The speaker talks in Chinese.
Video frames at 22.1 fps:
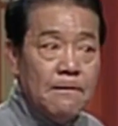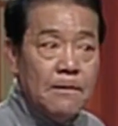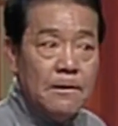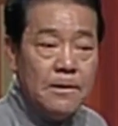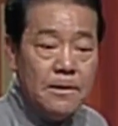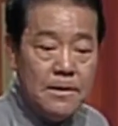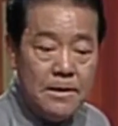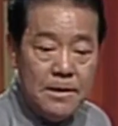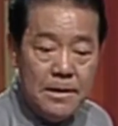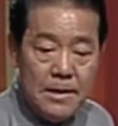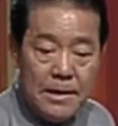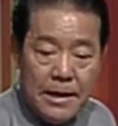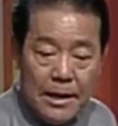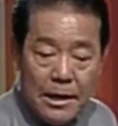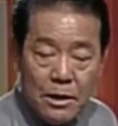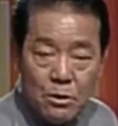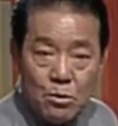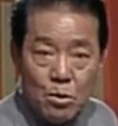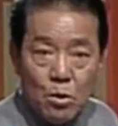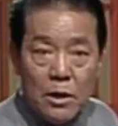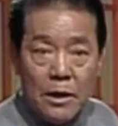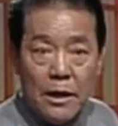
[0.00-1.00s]
心里还
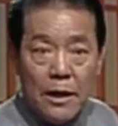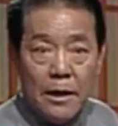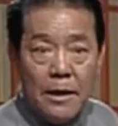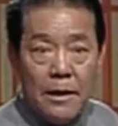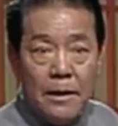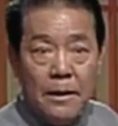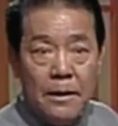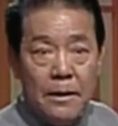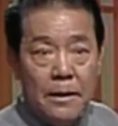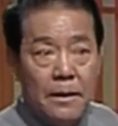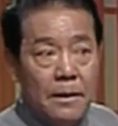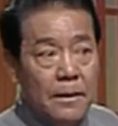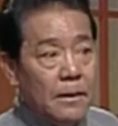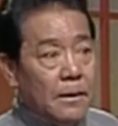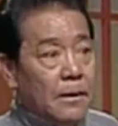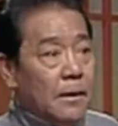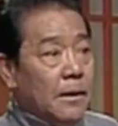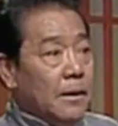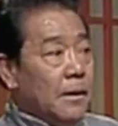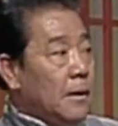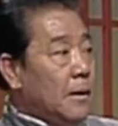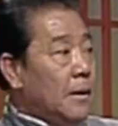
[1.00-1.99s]
说
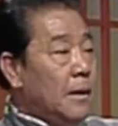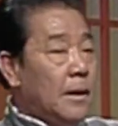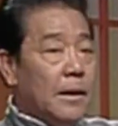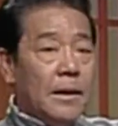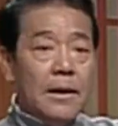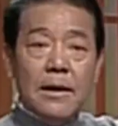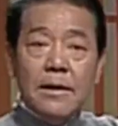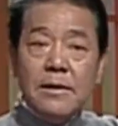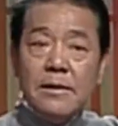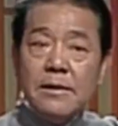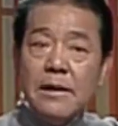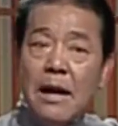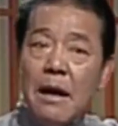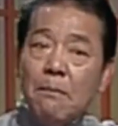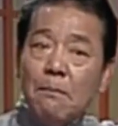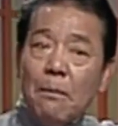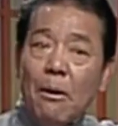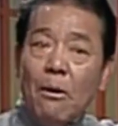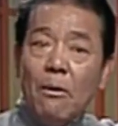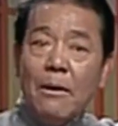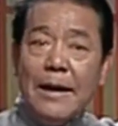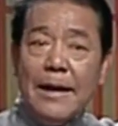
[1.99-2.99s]
呢：“你跟张
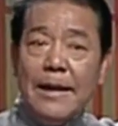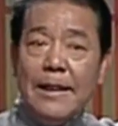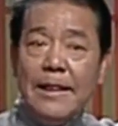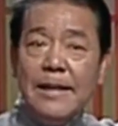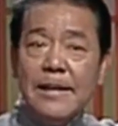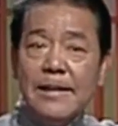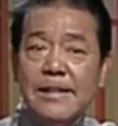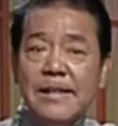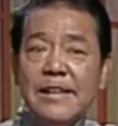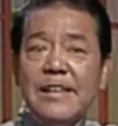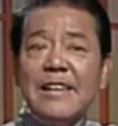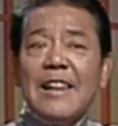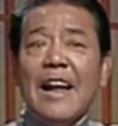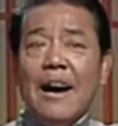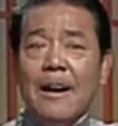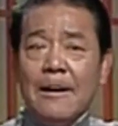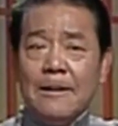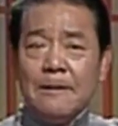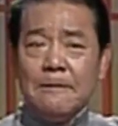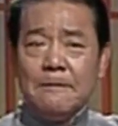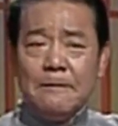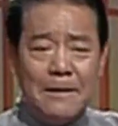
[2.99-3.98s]
宝肯定是一党，
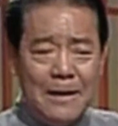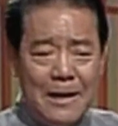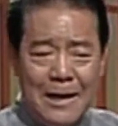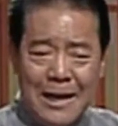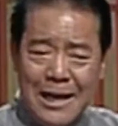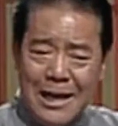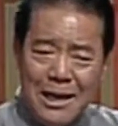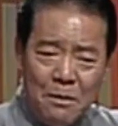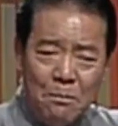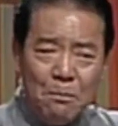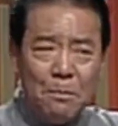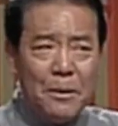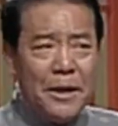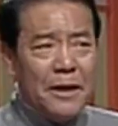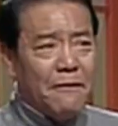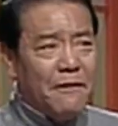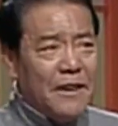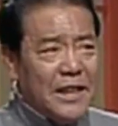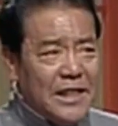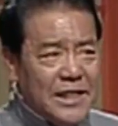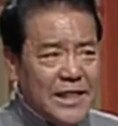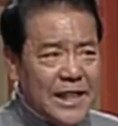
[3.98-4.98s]
狼狈
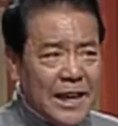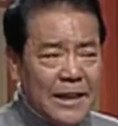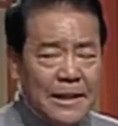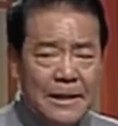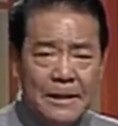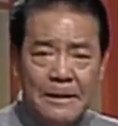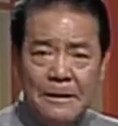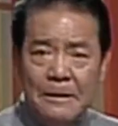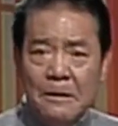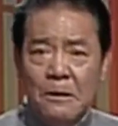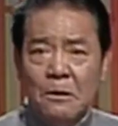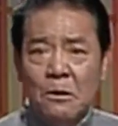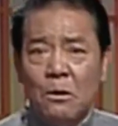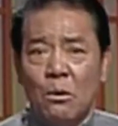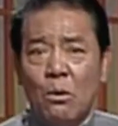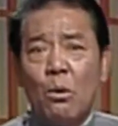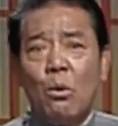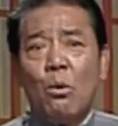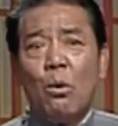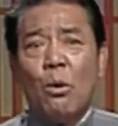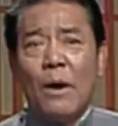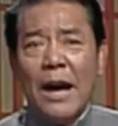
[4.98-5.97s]
为奸。
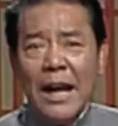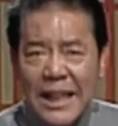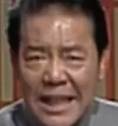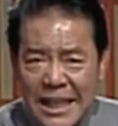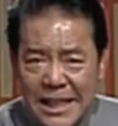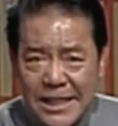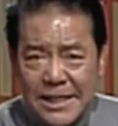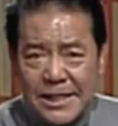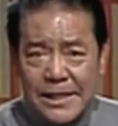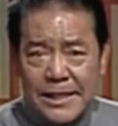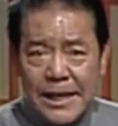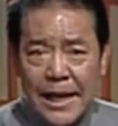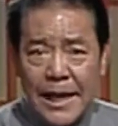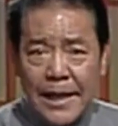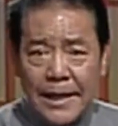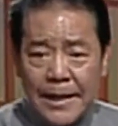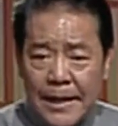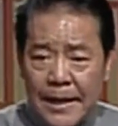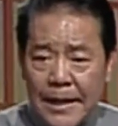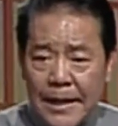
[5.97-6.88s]
我管你是谁